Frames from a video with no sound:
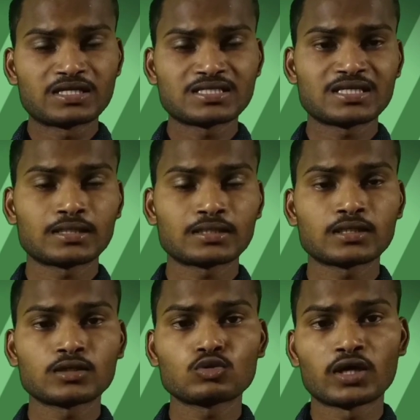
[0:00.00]
मैसेज आ
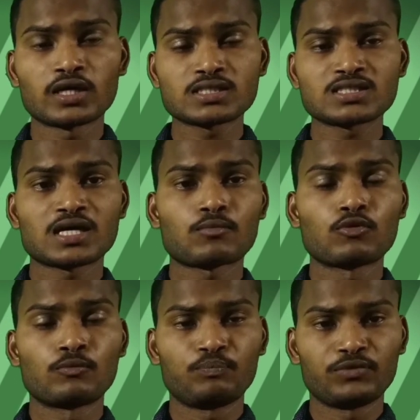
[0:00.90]
जाता है तो यहाँ से
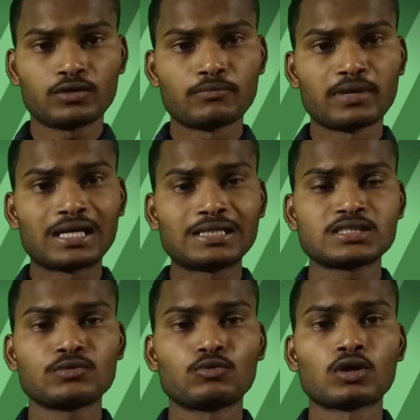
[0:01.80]
आपको एक मेल
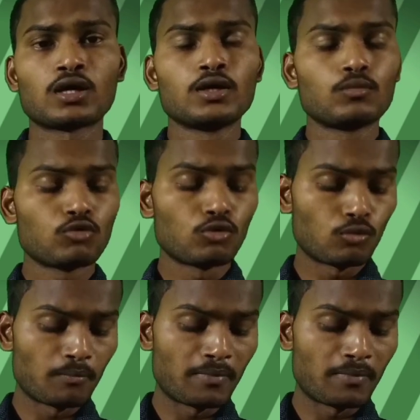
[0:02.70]
रिसीव होगा वो